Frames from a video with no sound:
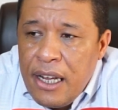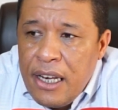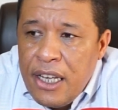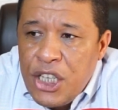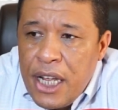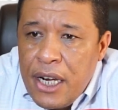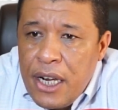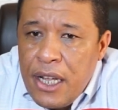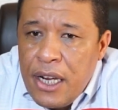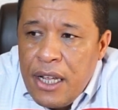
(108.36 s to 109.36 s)

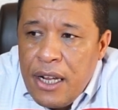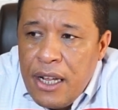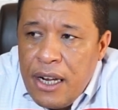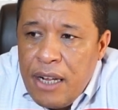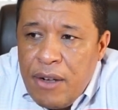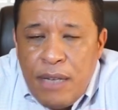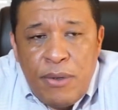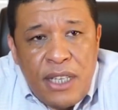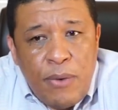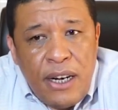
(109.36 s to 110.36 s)
اللجان على
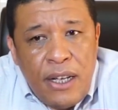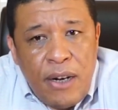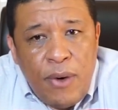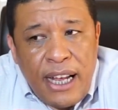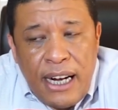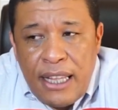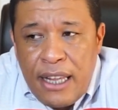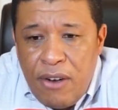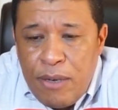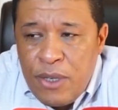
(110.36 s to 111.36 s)
مستوى الوكاله
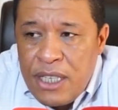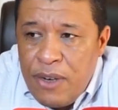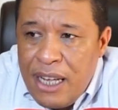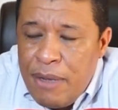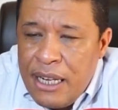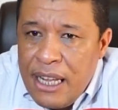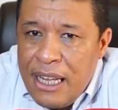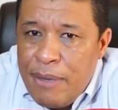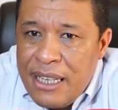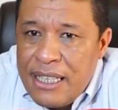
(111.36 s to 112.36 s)
الحضريه وعلى مستوى العماله
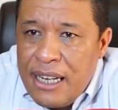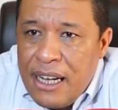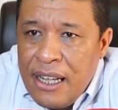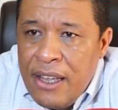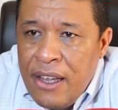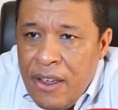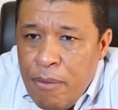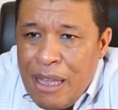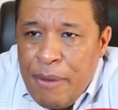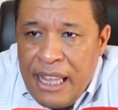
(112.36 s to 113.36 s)
ديال العماله التالا
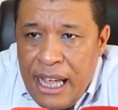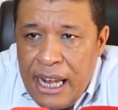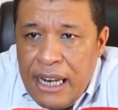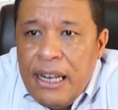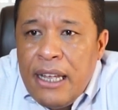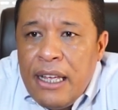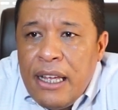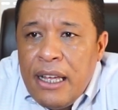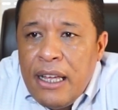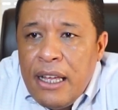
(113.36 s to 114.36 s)
بطبيعه الحال
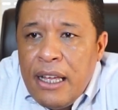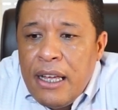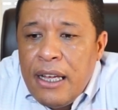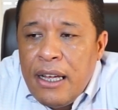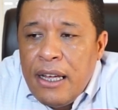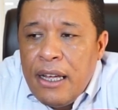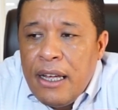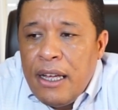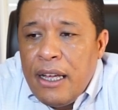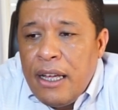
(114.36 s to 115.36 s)

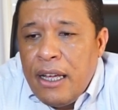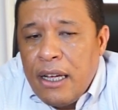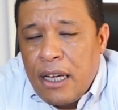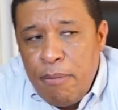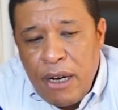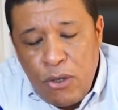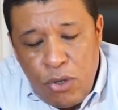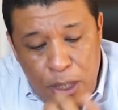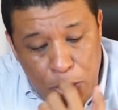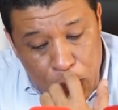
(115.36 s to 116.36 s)
آه، كما
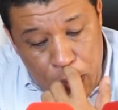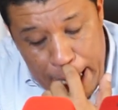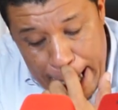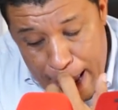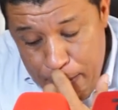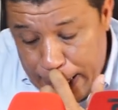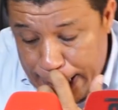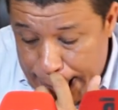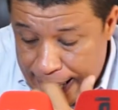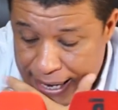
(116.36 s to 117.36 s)
قلتوا التوجهات العامه
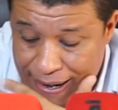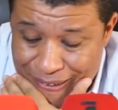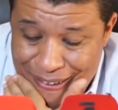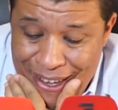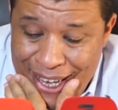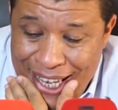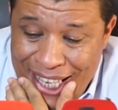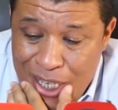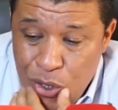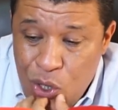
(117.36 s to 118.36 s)
ديال
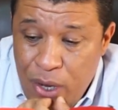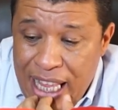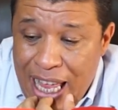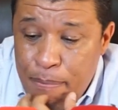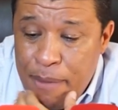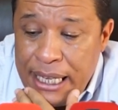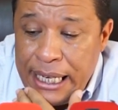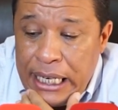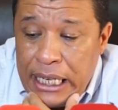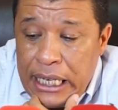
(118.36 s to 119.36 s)
التوجهات العامه
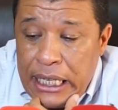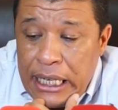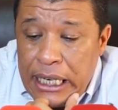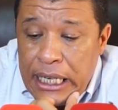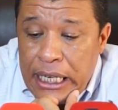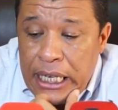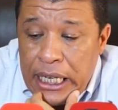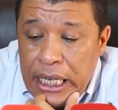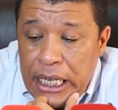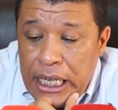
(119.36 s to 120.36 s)
ديال ديال
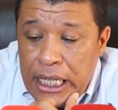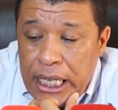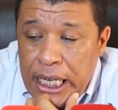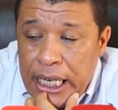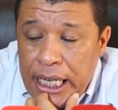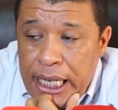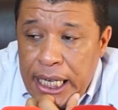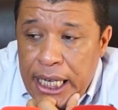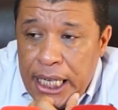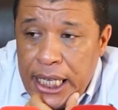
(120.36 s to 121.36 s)
ديال
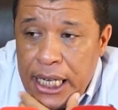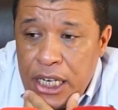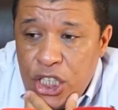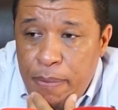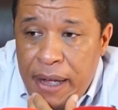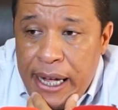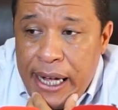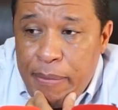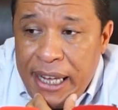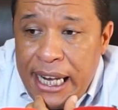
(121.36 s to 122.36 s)
ديال
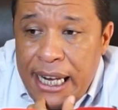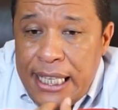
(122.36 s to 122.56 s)
الجامعه من خلال هذه